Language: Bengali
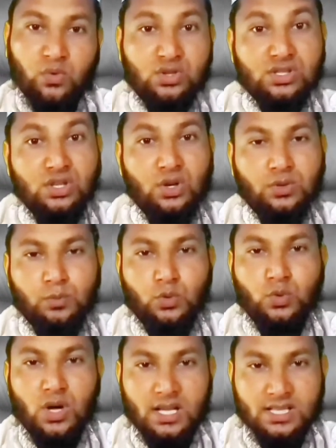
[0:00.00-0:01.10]

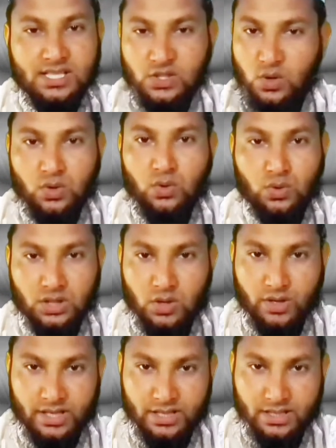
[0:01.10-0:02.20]
ফজিলতপূর্ণ হাদিস অন্য
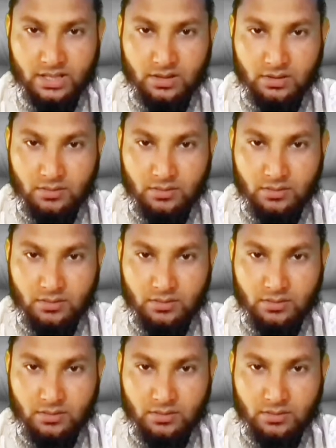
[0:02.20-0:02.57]
কোথাও নাই